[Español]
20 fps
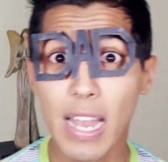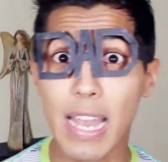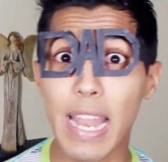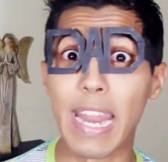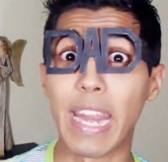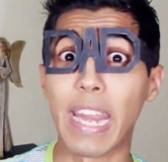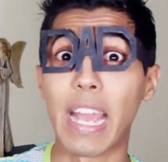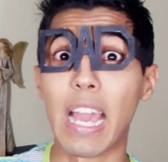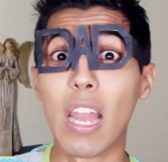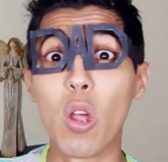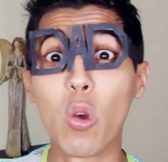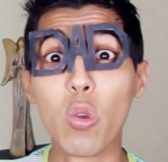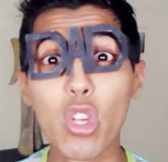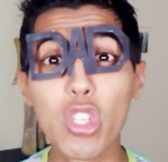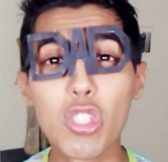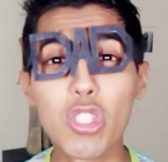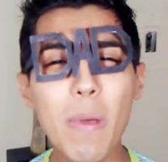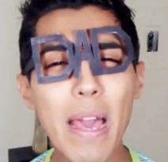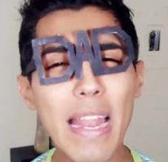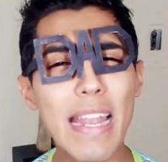le regaló
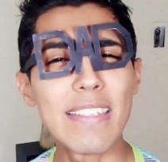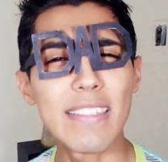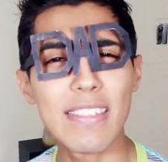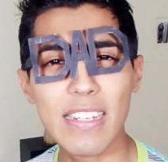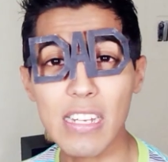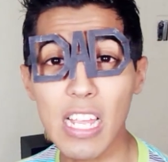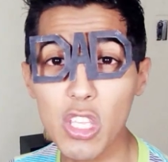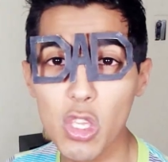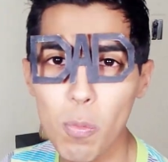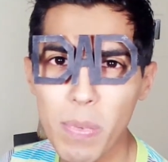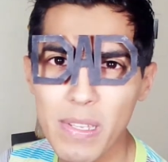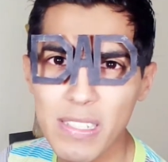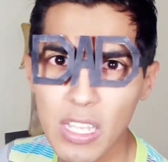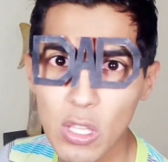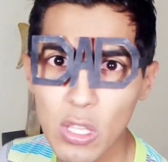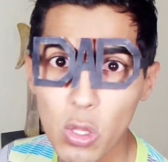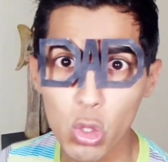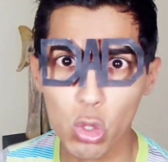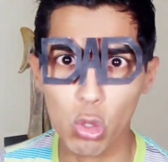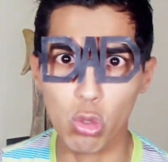unos vales el año
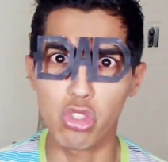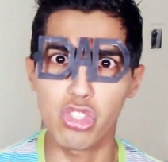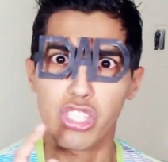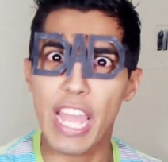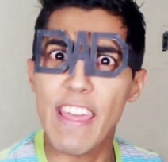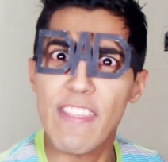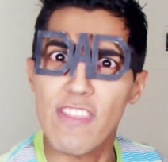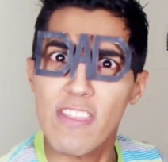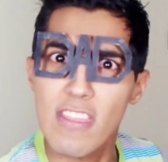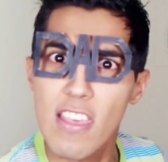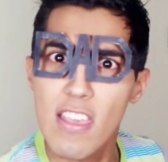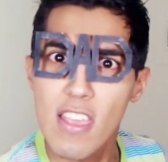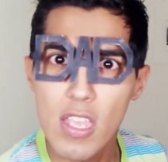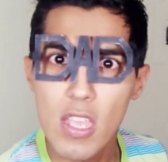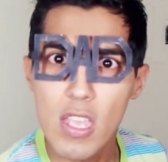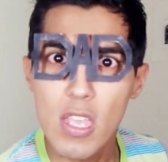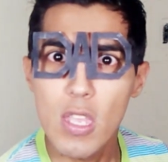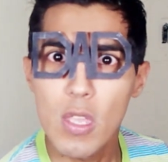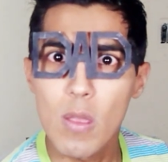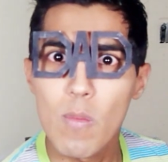pasado que usted
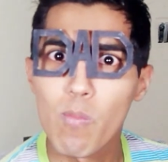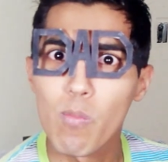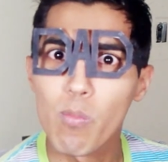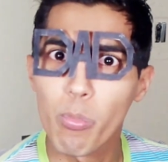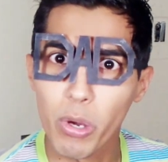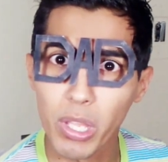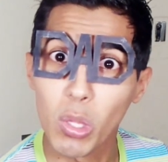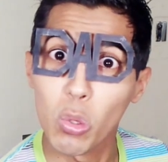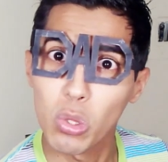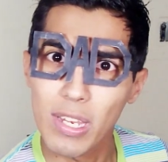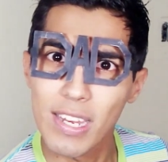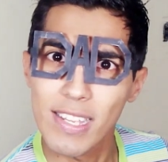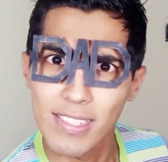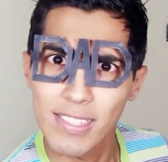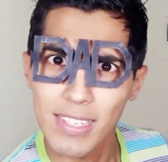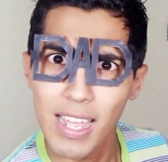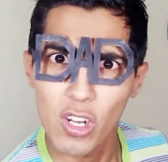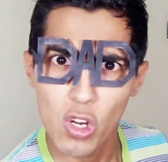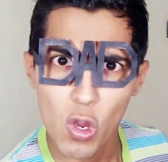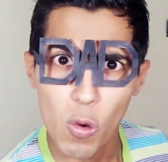puede
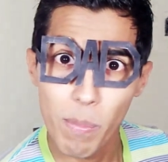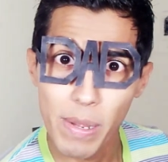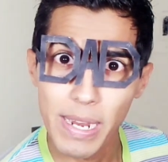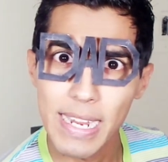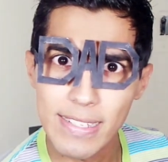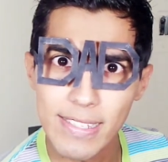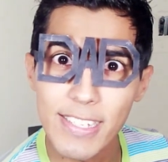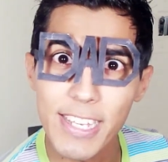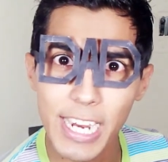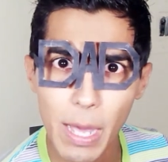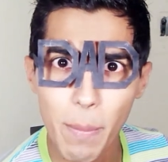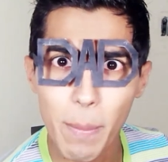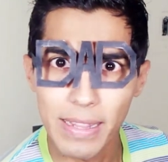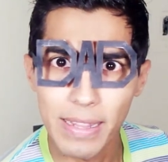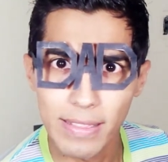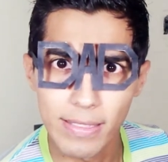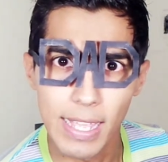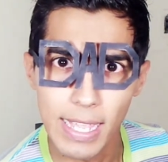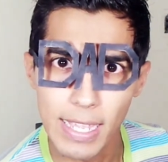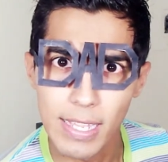utilizar
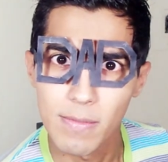convenencieramente